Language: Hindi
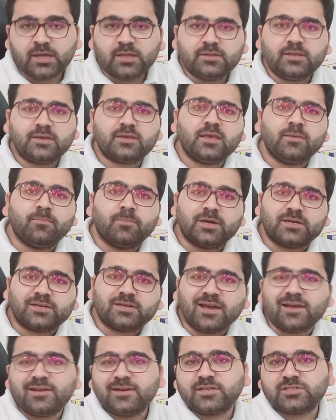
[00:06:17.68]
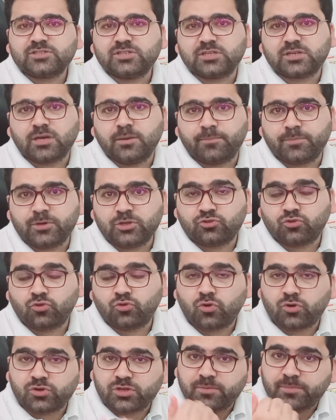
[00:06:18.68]
देखिए मल्टीनेशनल कंपनीज हो
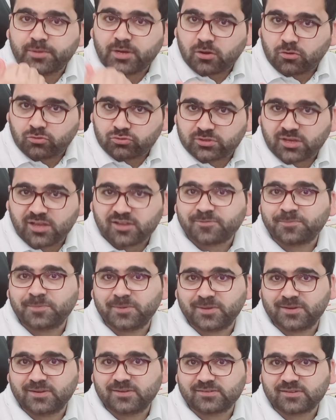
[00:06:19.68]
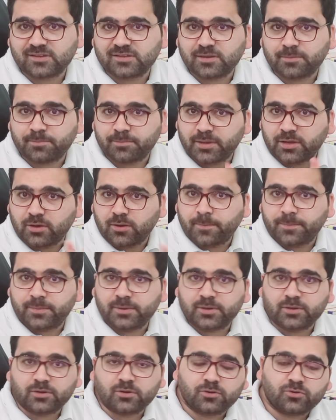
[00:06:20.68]
और ये मेरा खुद का एक्सपीरियंस है जब मैं
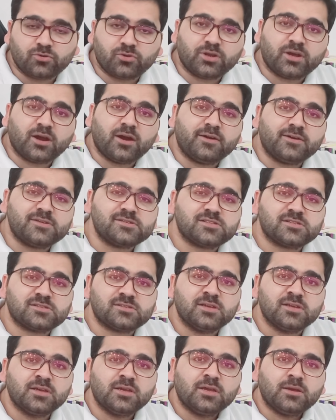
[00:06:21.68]
अपने ड्यूरिंग आर डी एल्स